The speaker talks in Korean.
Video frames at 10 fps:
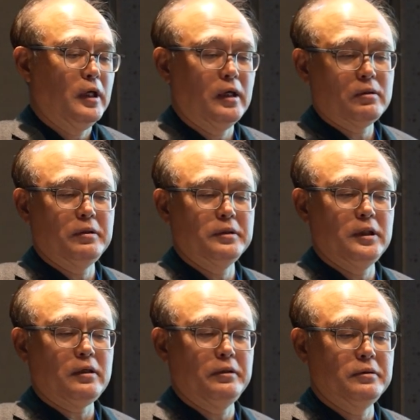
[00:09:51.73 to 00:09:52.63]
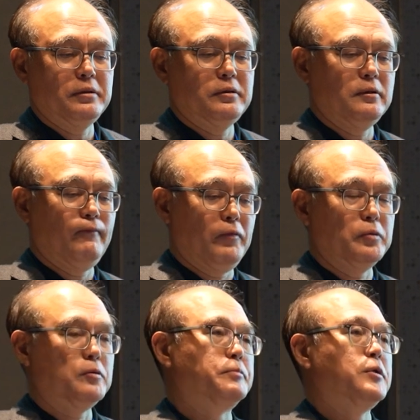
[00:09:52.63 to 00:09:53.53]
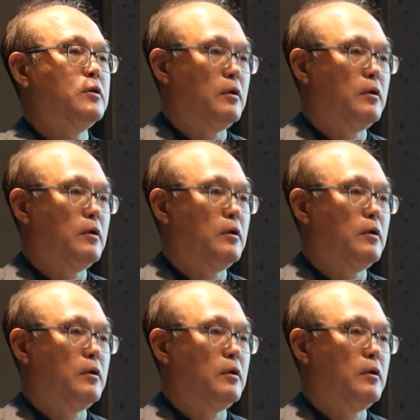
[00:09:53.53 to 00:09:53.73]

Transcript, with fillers: 아, 코리아 컨소시엄 포 소프트웨어